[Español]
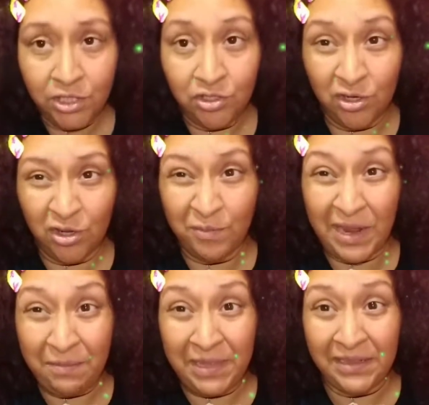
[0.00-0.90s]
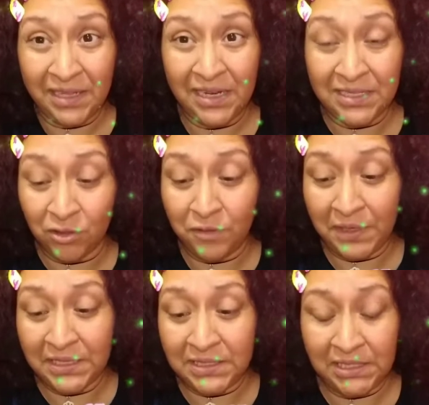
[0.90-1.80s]
Yo normalmente, le soy
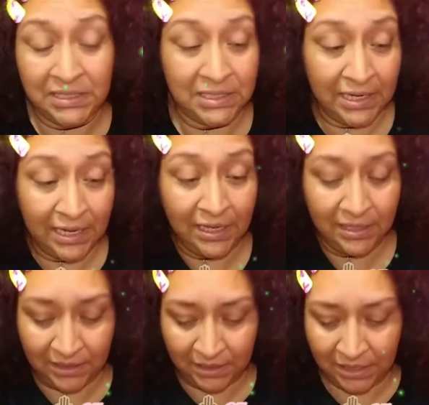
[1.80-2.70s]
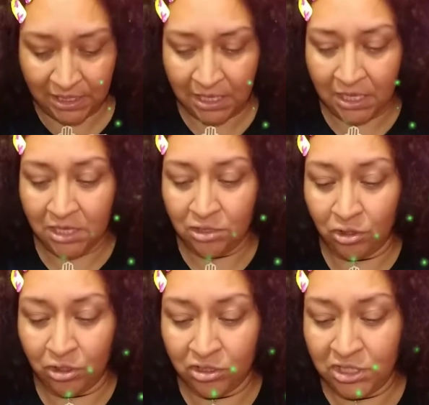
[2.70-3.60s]
bien sincera,
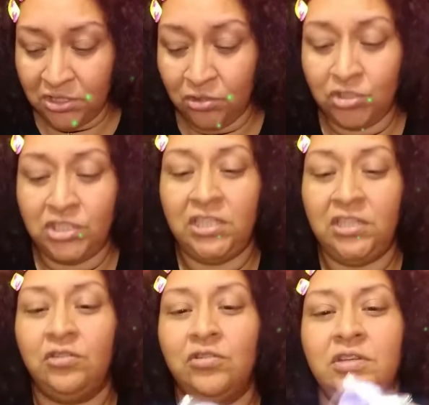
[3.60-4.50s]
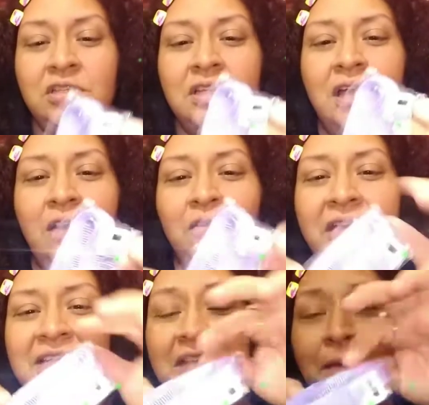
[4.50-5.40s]
todos estos cintos,
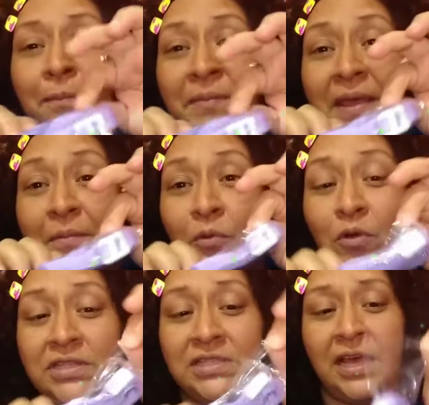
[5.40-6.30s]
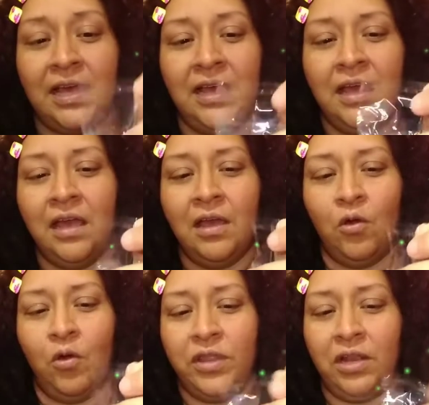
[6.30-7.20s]
aunque sean de bolsa
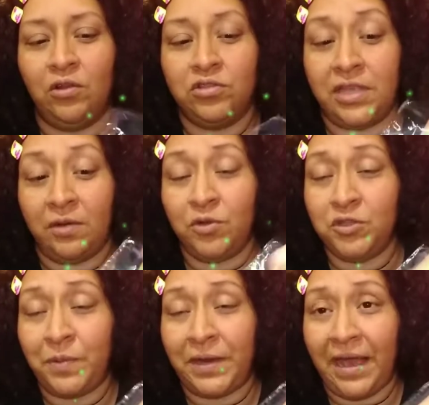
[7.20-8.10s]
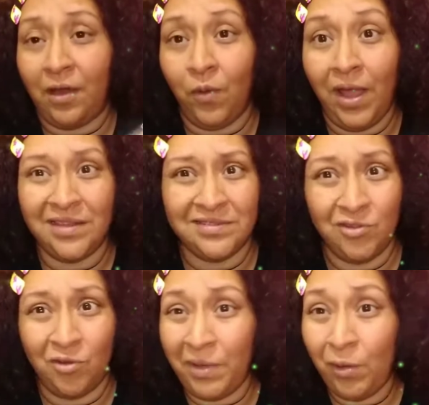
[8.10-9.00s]
o de los termos para agua,
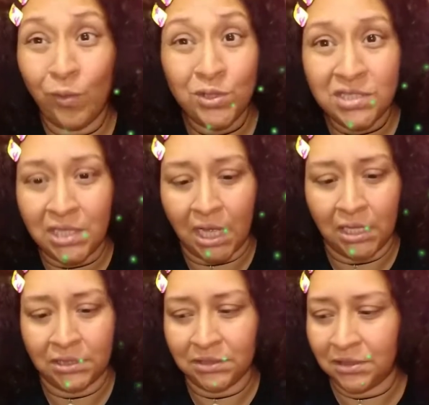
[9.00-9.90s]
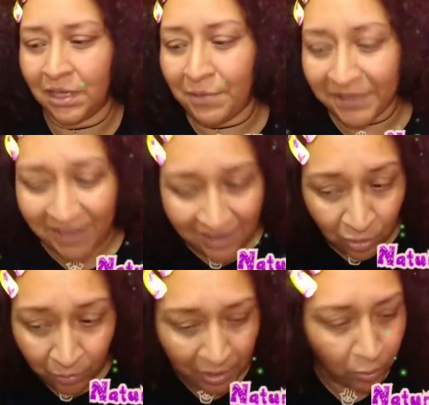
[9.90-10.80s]
no me gustan. La verdad
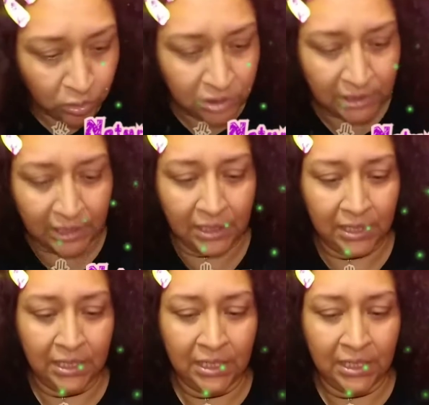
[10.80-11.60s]
no me gustan.